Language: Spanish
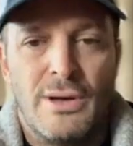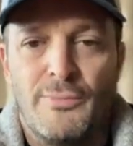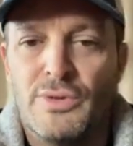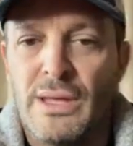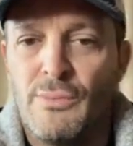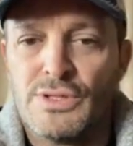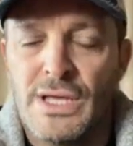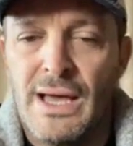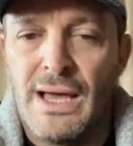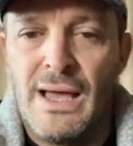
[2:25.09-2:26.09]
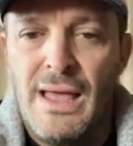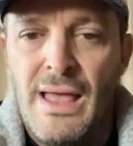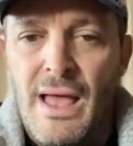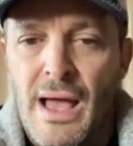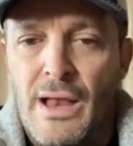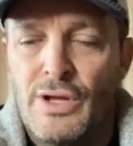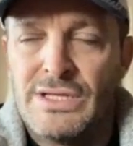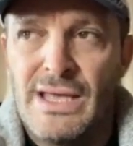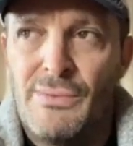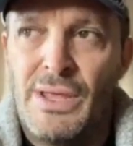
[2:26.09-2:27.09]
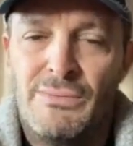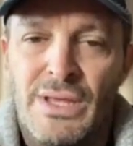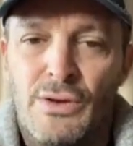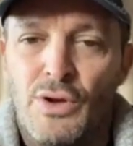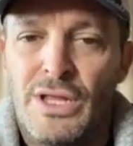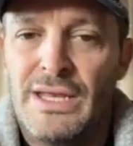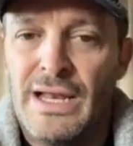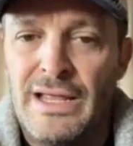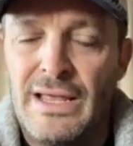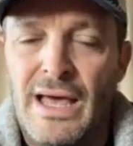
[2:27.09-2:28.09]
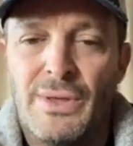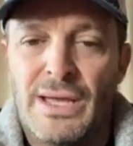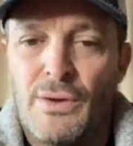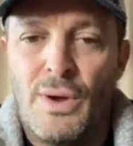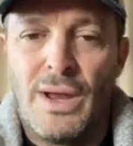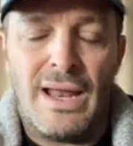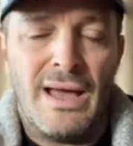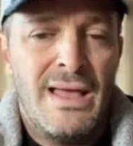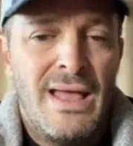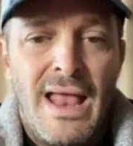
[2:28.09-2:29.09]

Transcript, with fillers: Apuntamos a, lo que sea bien, bien originalidad, vieja escuela,